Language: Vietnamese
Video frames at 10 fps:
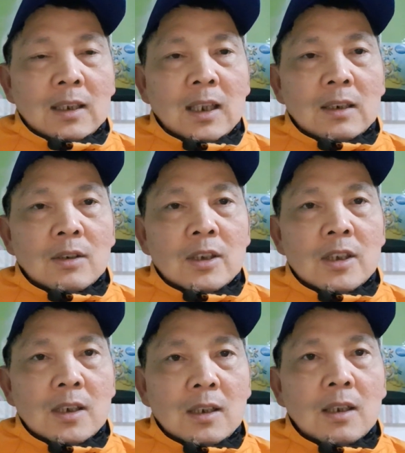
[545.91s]
tháng trước khi
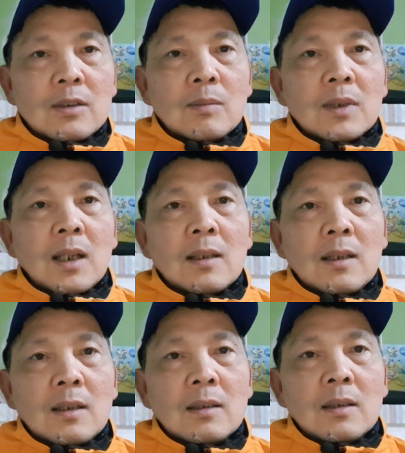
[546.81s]
sinh đó, chúng ta
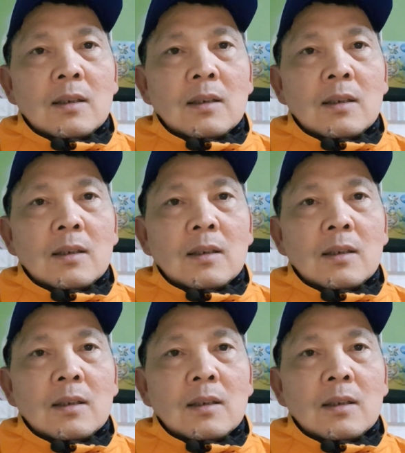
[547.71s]
nên